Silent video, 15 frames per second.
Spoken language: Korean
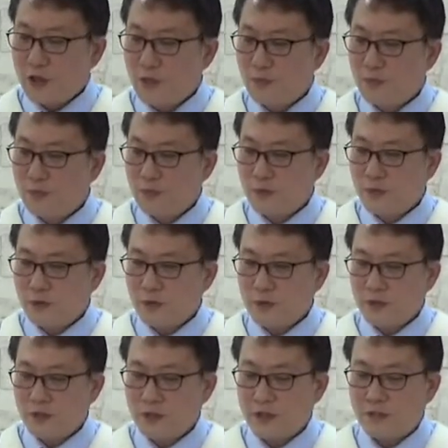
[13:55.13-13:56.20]
이
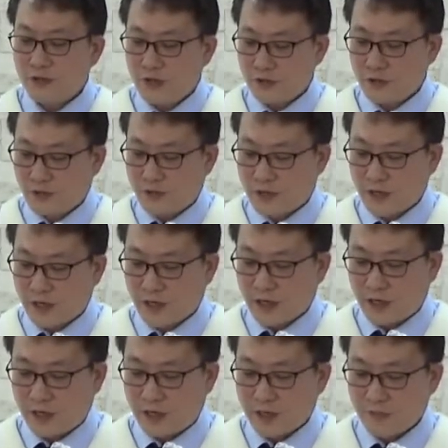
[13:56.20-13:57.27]
부분을 히브리서
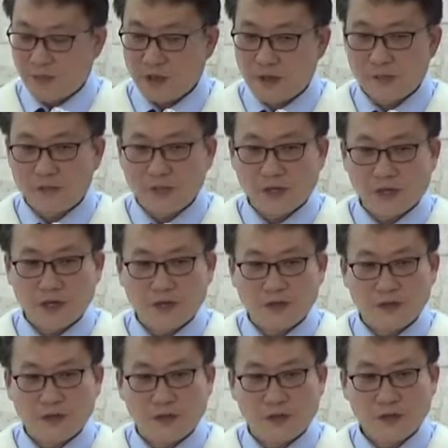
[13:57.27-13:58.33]
기자가
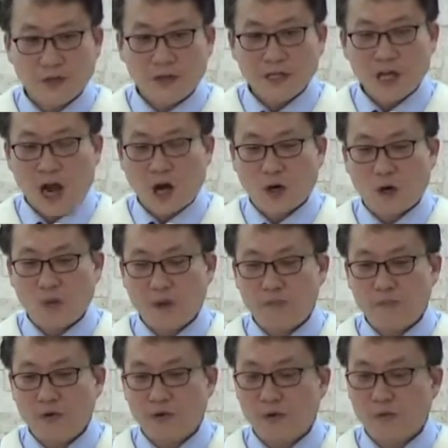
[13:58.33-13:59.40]
믿음장에서
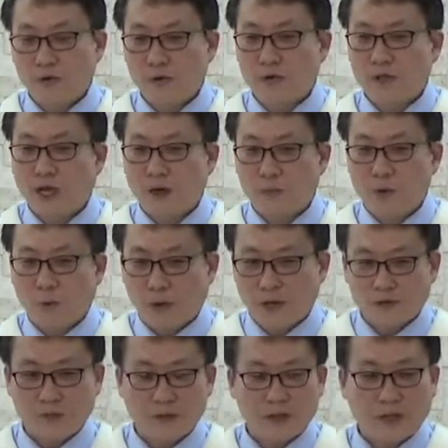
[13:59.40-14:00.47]
야곱의 믿음으로 딱
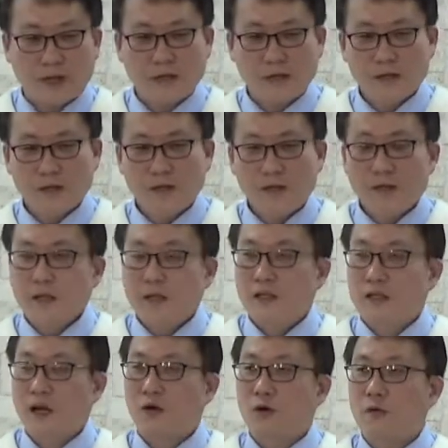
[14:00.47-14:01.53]
꼽았습니다.
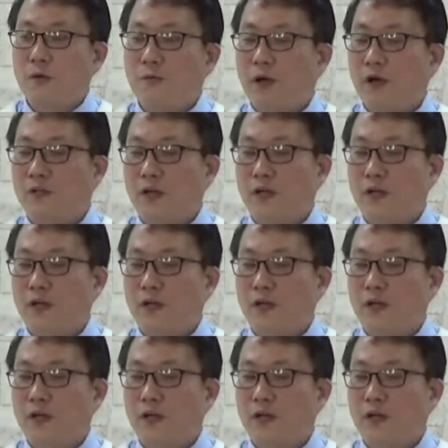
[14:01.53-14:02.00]
야곱이